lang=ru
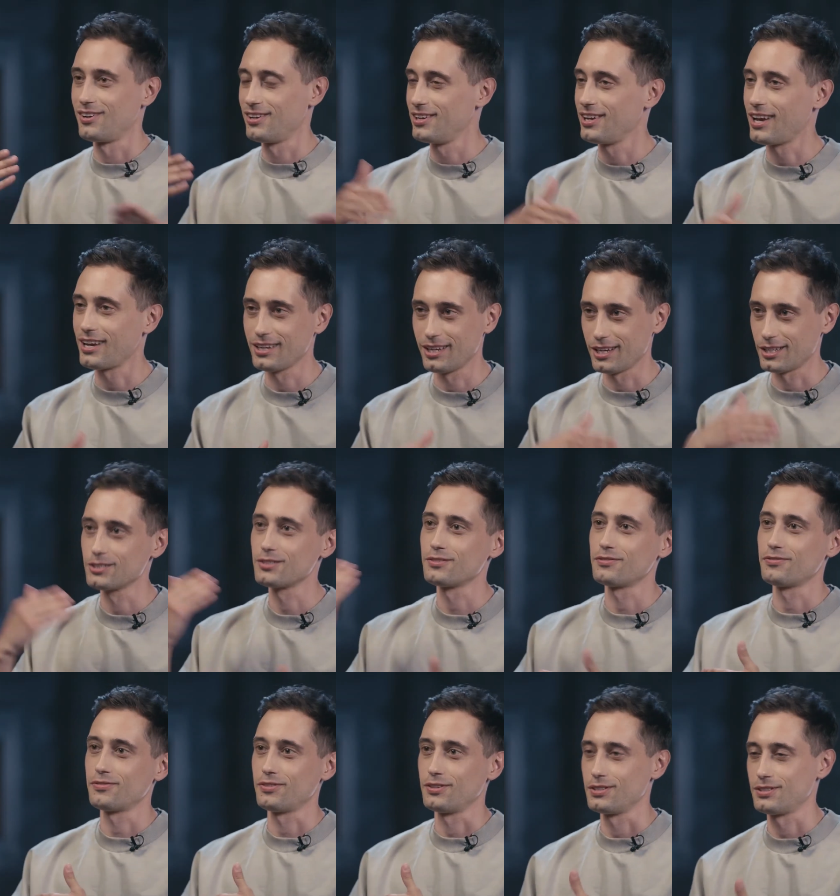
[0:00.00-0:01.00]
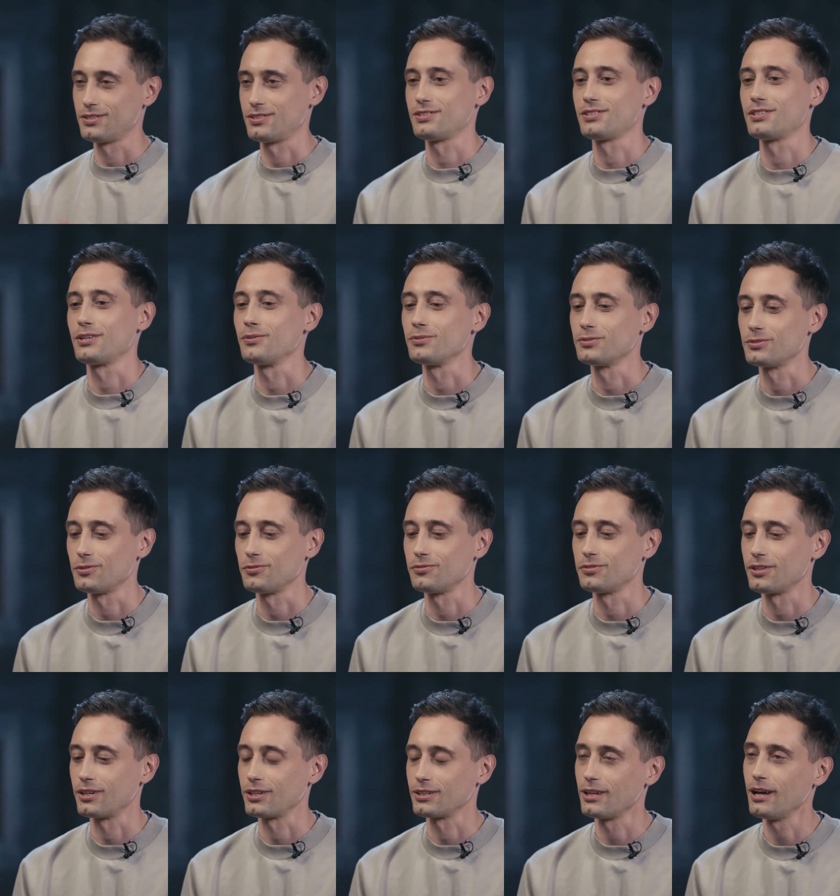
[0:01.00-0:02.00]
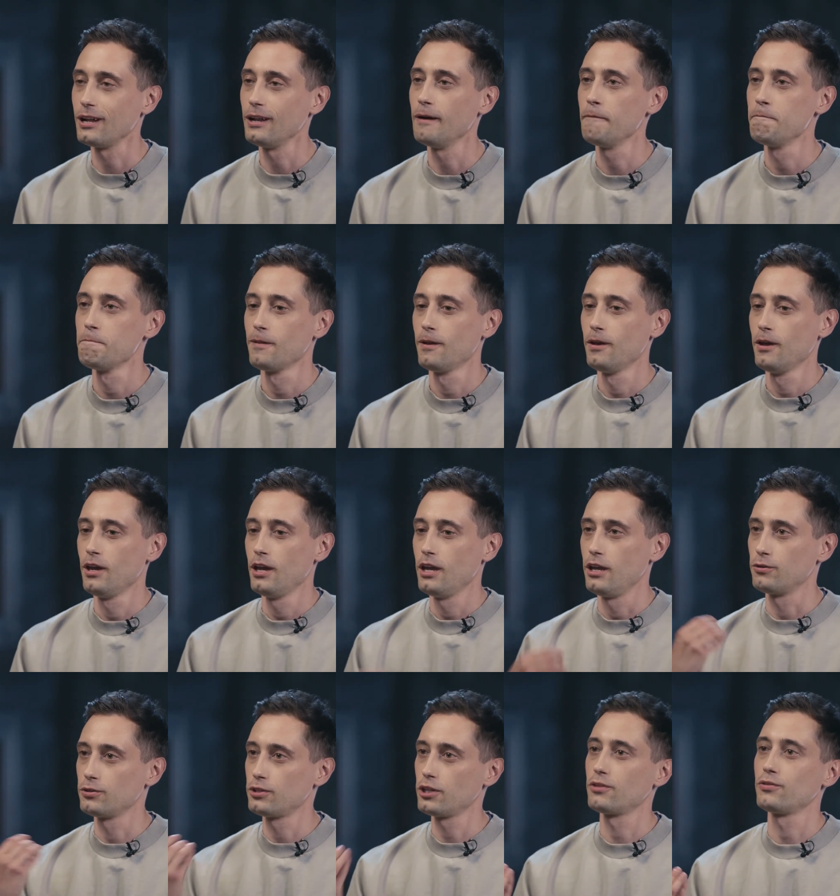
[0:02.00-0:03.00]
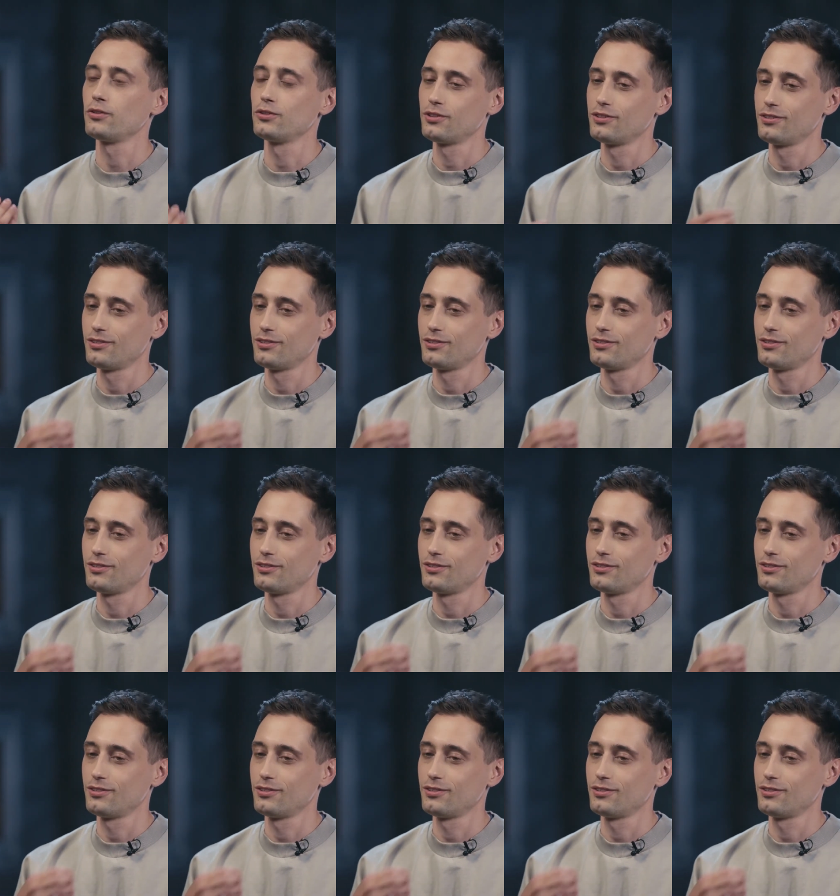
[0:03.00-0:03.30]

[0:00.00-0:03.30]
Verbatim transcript: и агентств, и сейлзов и так далее, далее. И вот это вот,